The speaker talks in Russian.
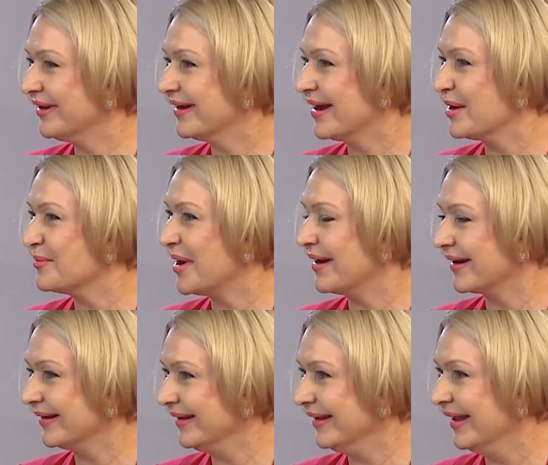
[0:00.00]

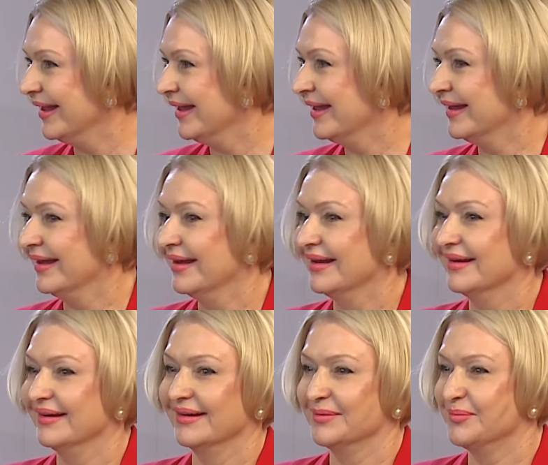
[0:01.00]
комары,
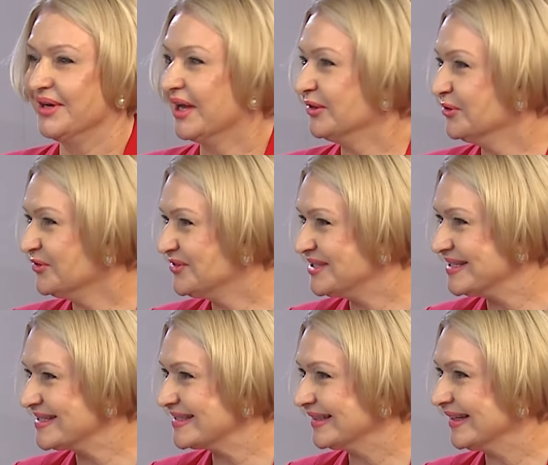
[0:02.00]

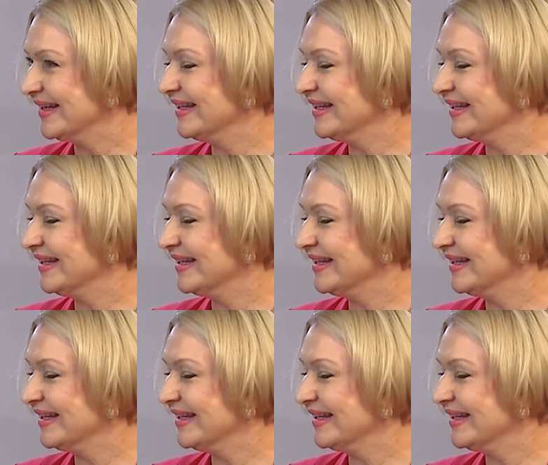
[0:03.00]
приготовьтесь.